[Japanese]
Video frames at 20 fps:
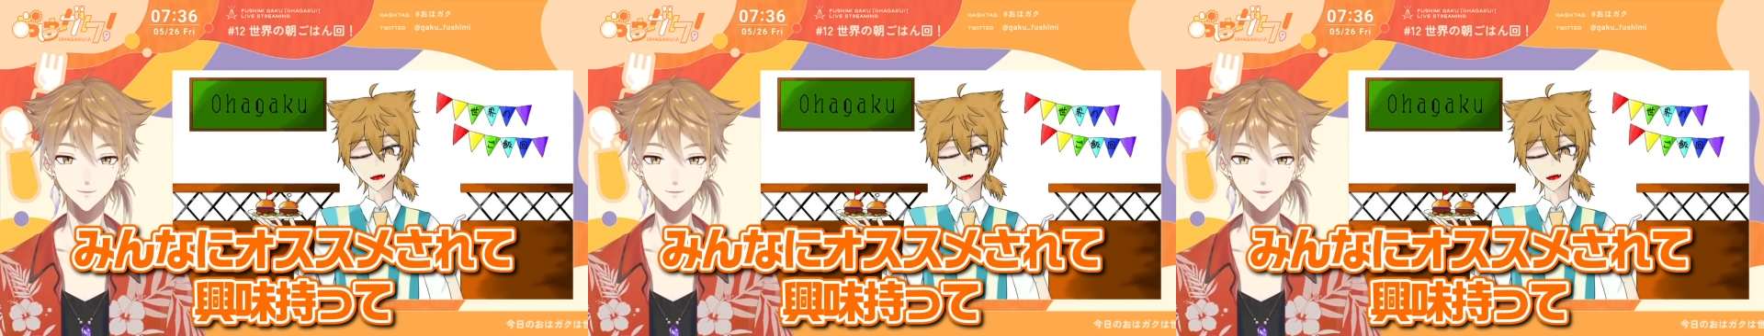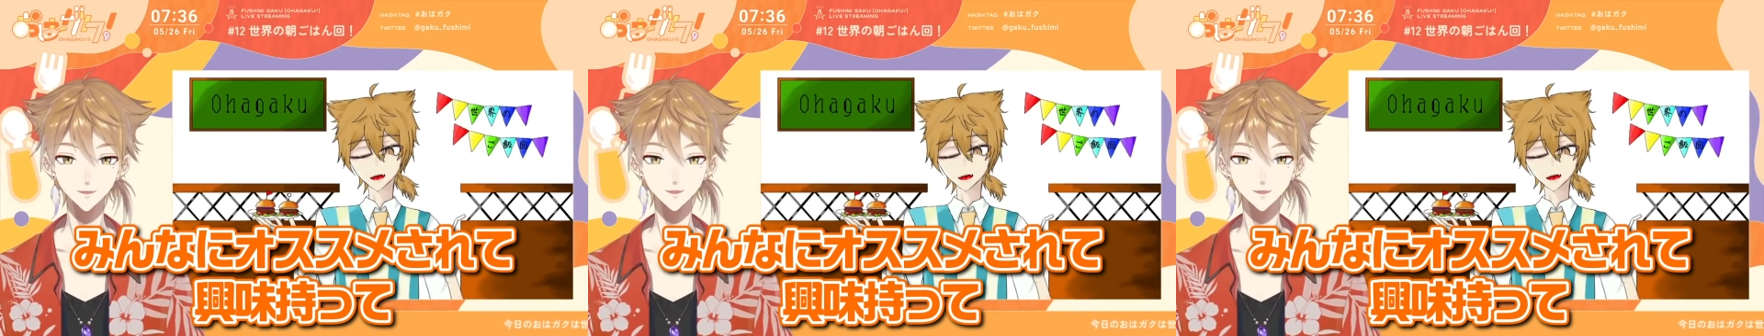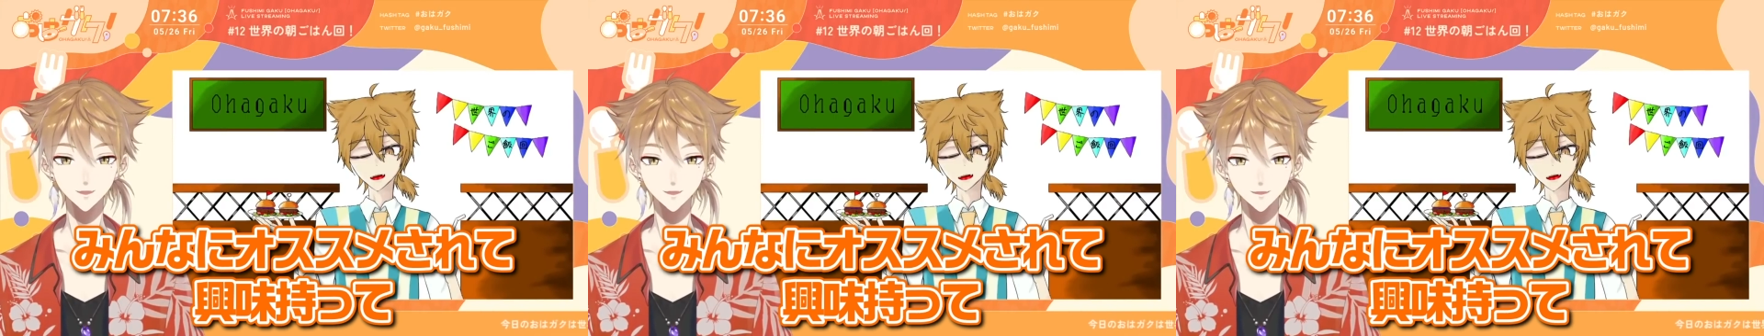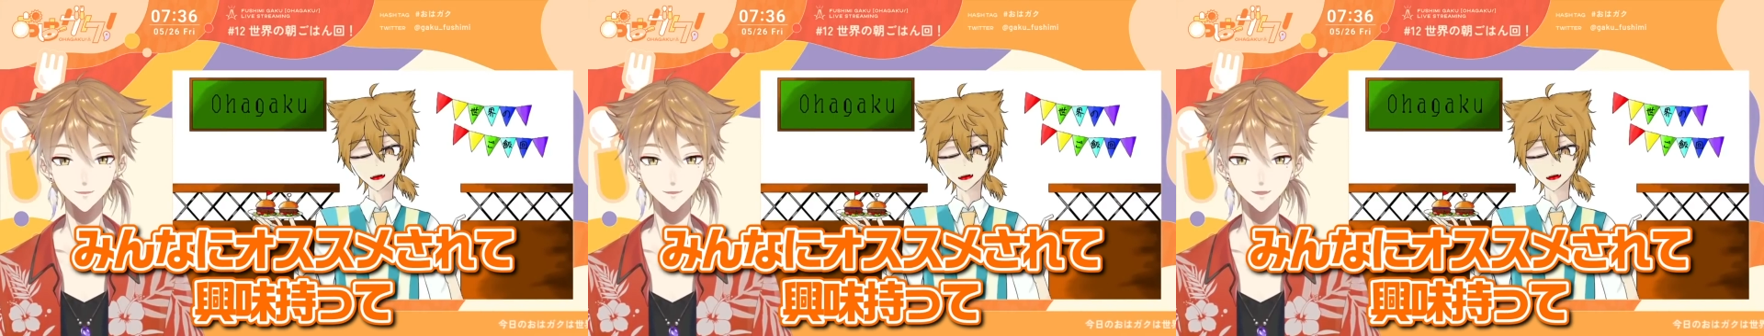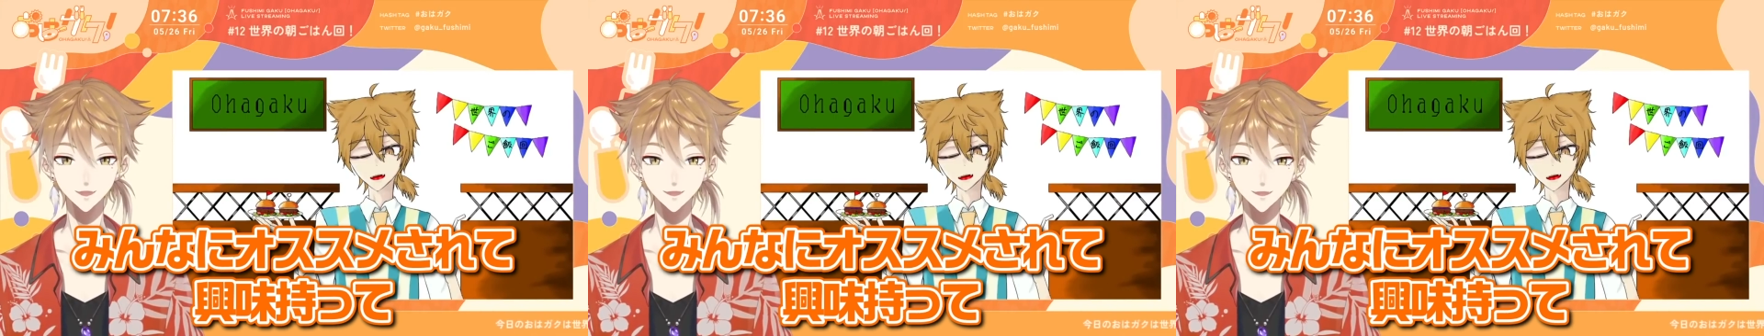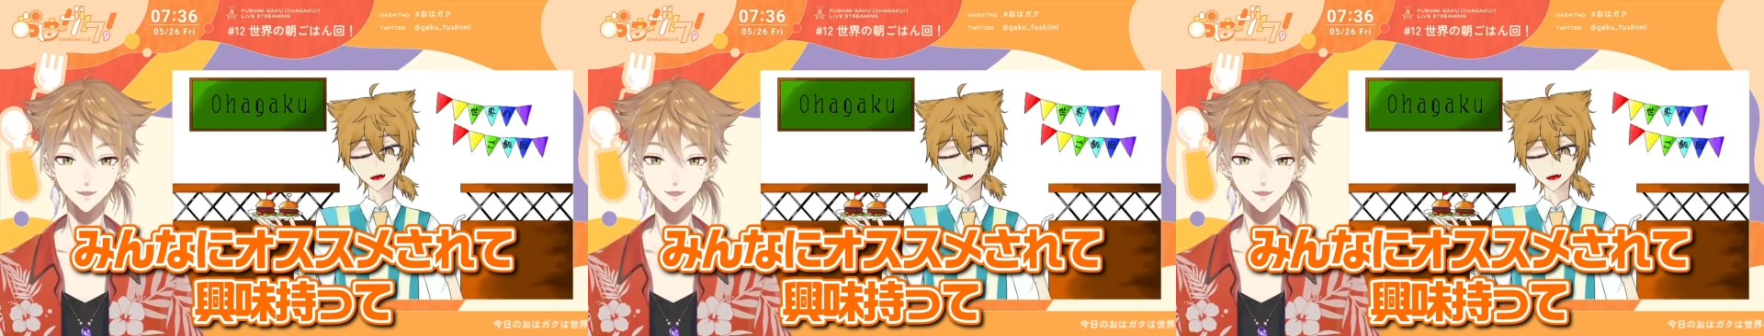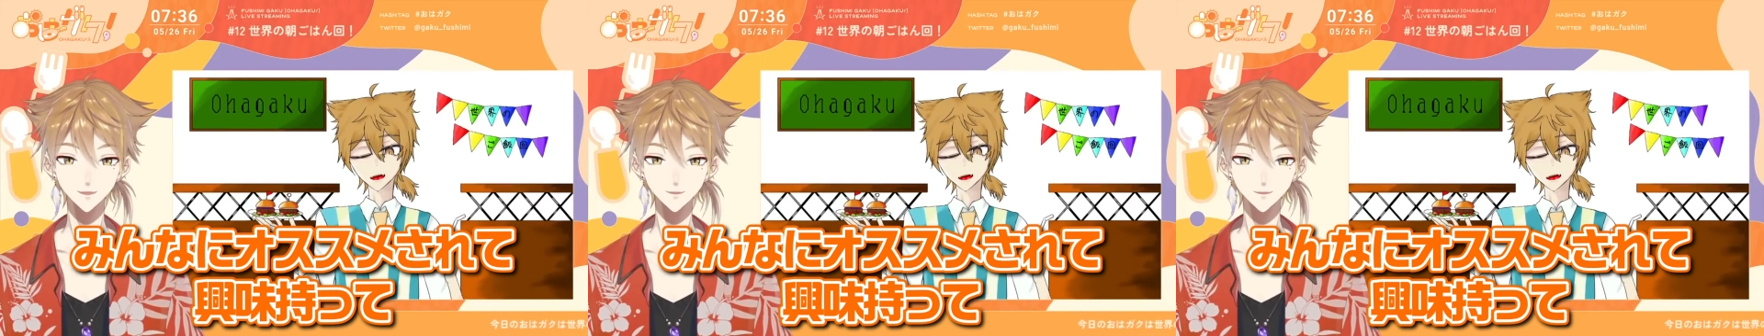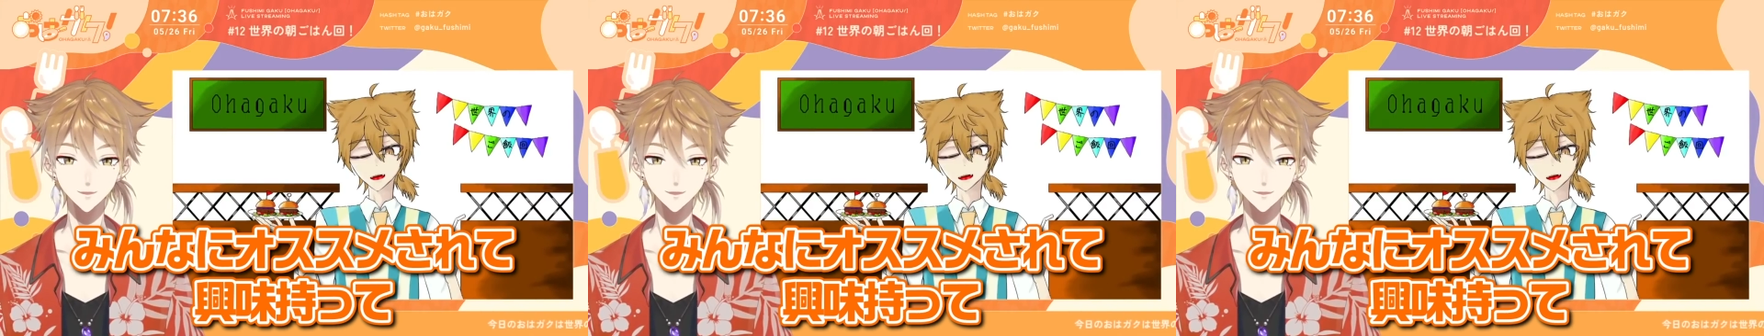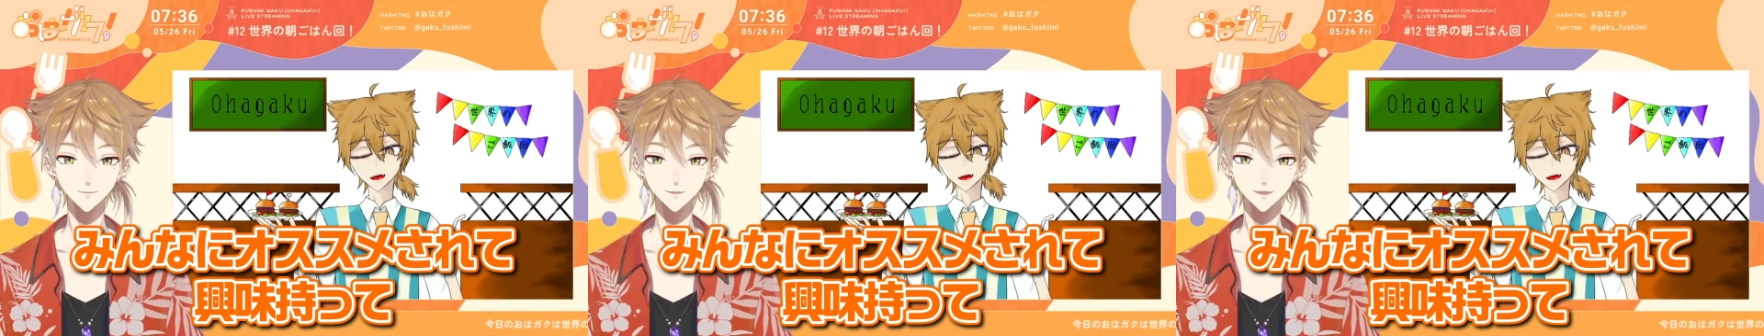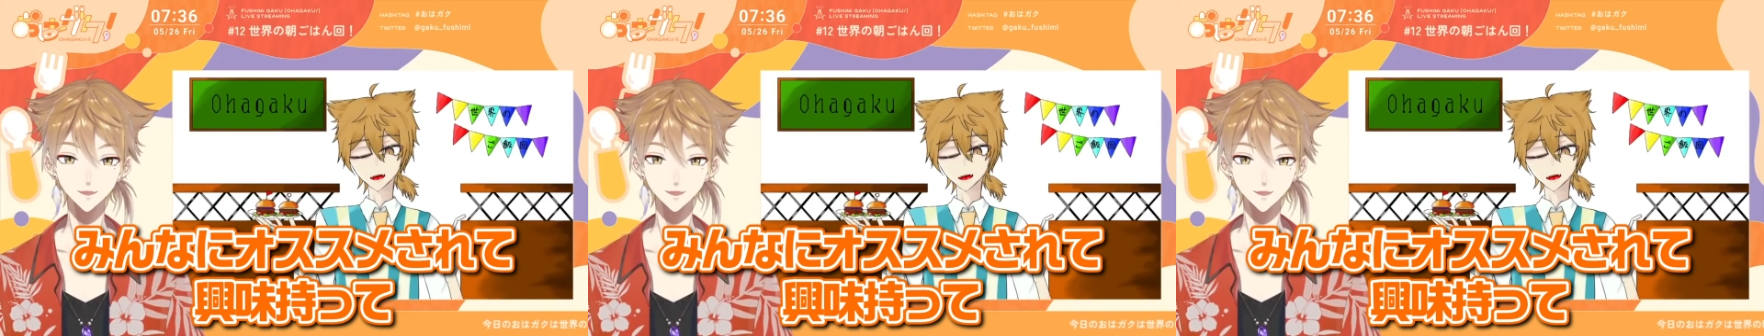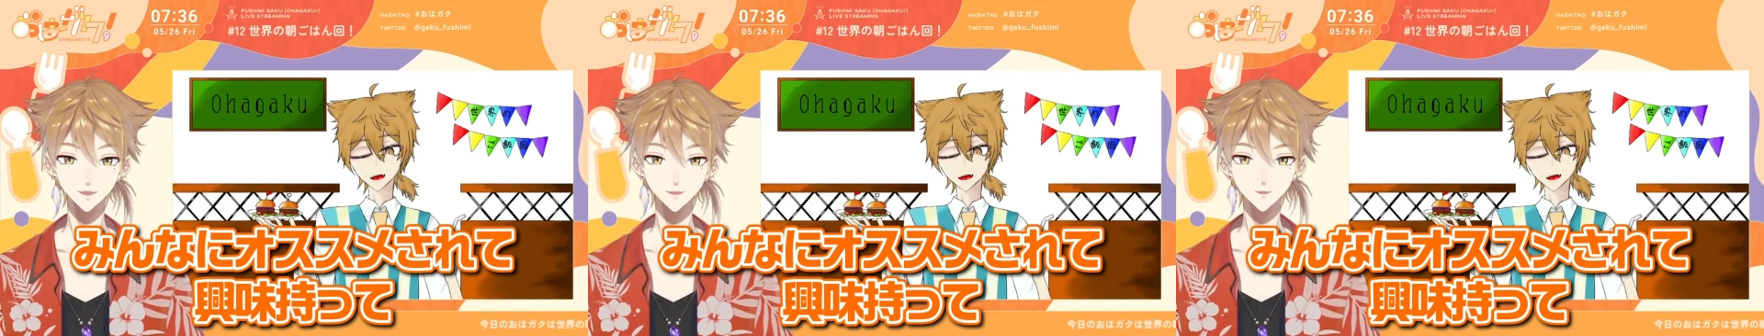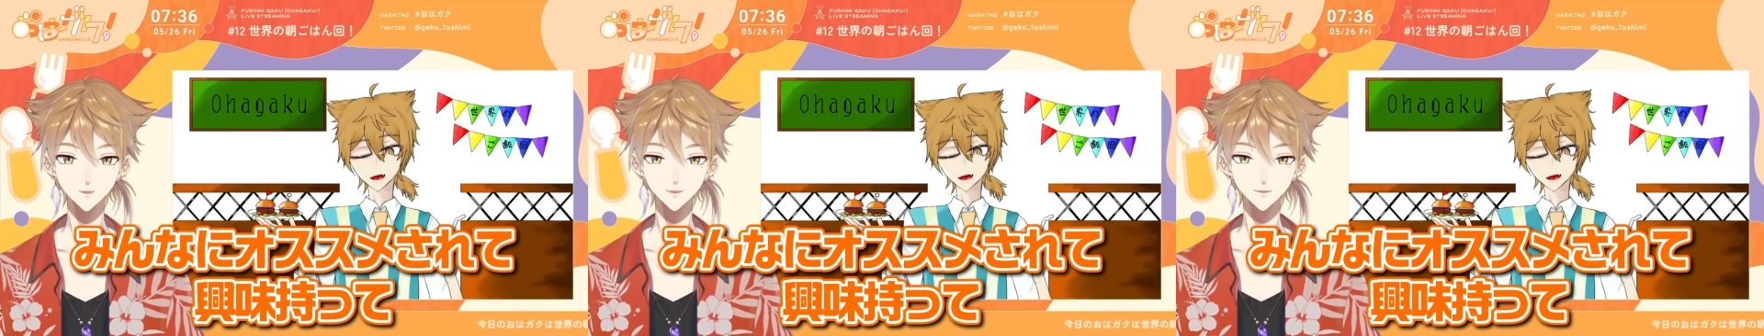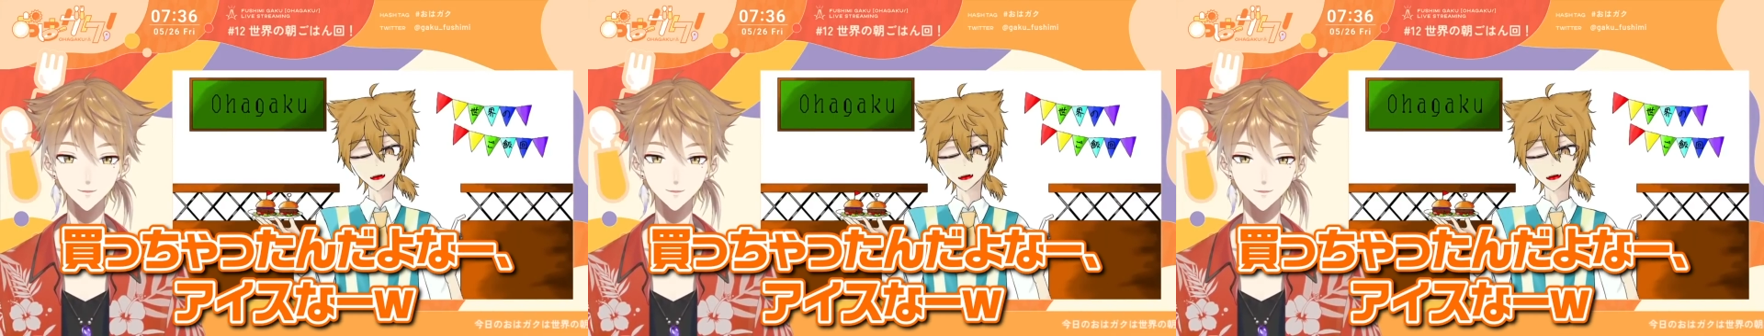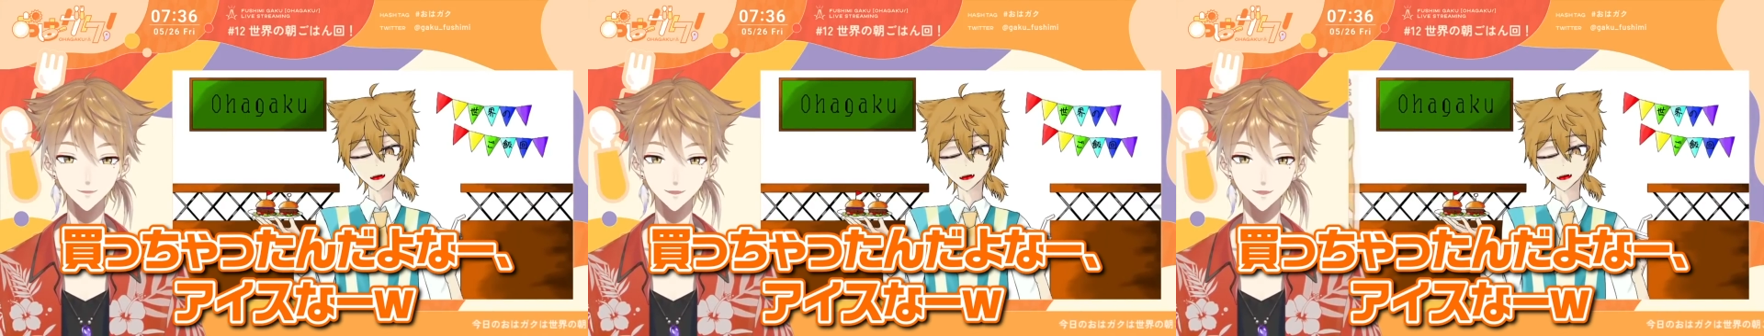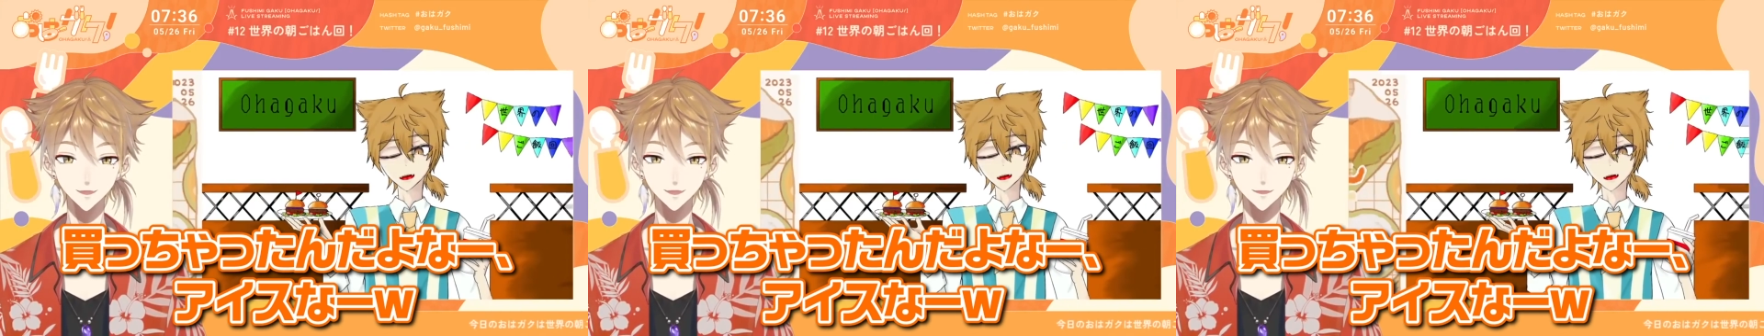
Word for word: でみんなにおすすめされて興味持って買っちゃっ